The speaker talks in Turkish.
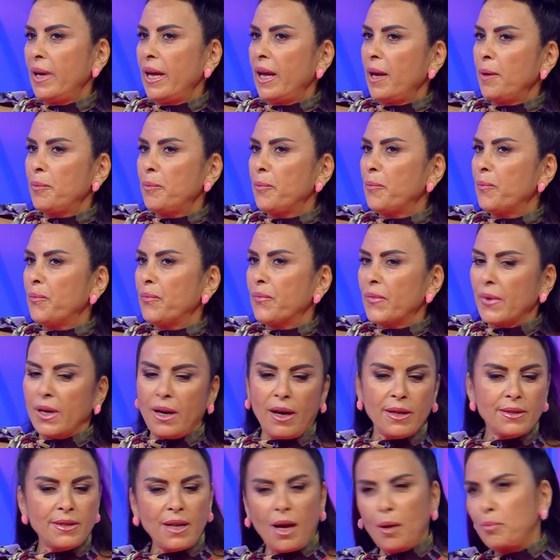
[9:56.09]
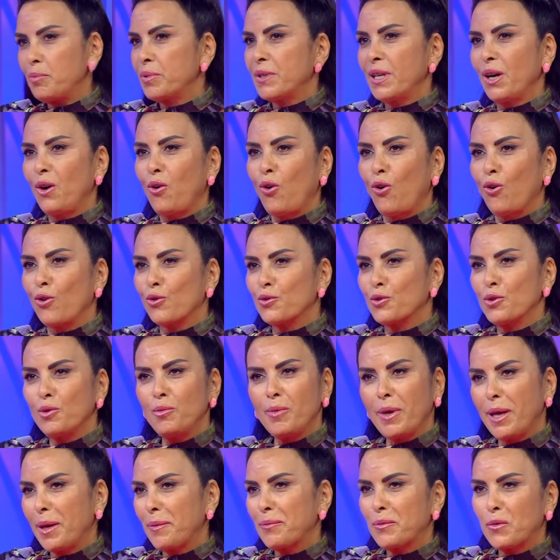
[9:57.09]
Hem adapte
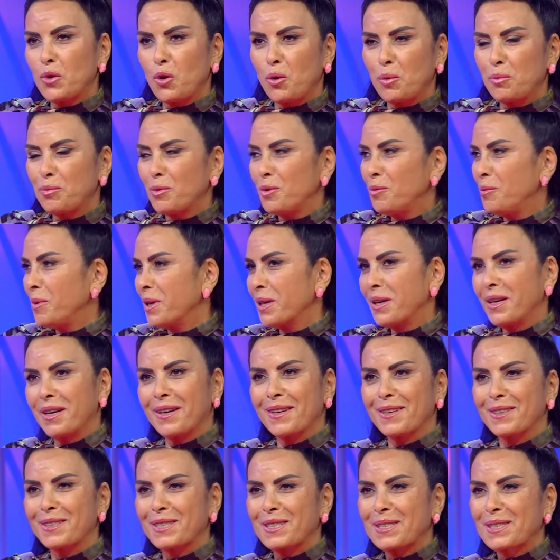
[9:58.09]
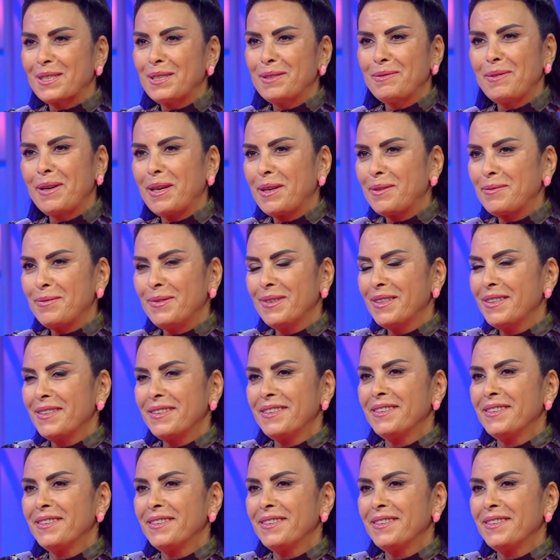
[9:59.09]
oldum, hem topluma karıştım, hem